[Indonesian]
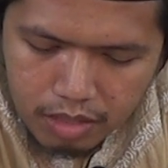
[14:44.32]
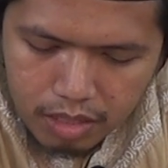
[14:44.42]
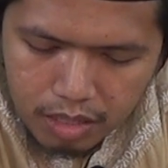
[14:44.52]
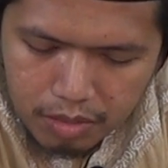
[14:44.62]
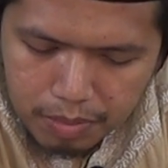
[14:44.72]

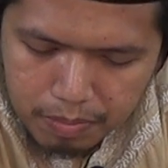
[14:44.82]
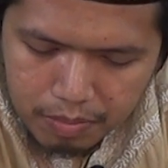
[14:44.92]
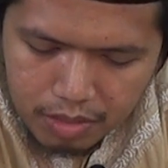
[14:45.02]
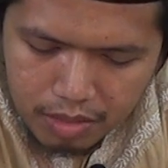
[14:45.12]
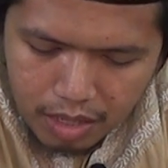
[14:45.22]
Contoh
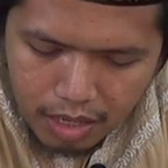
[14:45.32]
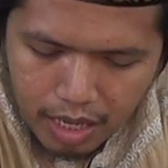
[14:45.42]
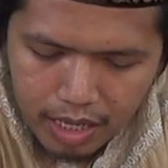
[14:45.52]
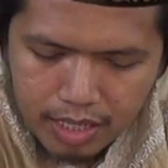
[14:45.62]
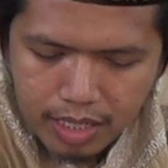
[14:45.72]
yang
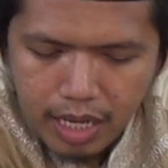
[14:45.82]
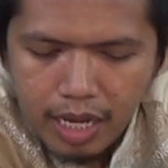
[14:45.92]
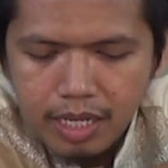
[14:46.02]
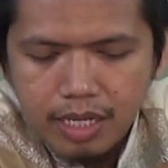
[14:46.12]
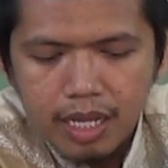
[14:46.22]
lain
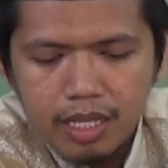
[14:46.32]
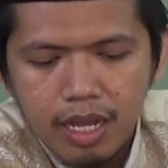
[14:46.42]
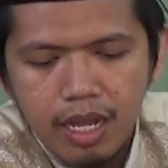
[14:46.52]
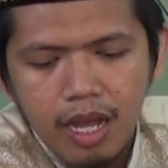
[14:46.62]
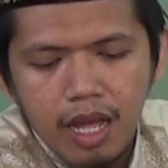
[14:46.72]

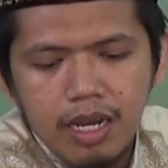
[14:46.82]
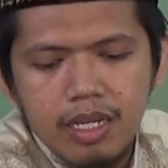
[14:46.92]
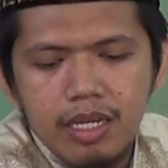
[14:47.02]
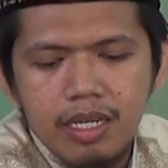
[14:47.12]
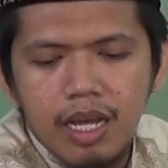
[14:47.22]
Saidata
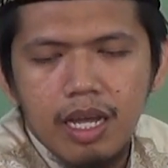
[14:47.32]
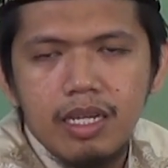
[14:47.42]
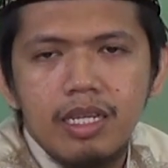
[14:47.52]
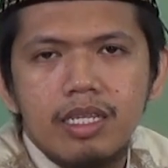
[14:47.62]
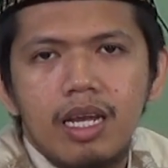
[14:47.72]

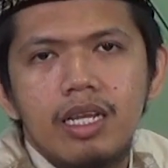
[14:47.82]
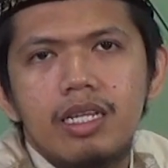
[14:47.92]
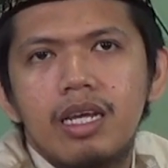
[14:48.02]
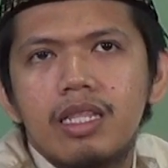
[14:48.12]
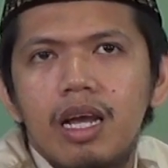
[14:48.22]
Al-Hindani,
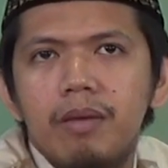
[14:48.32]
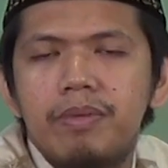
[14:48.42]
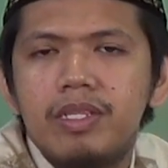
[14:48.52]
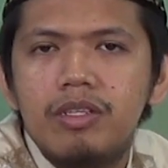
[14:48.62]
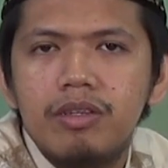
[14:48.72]
Saidata
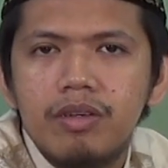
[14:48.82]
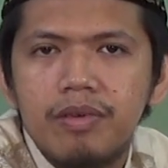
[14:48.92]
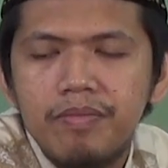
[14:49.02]
Bejo.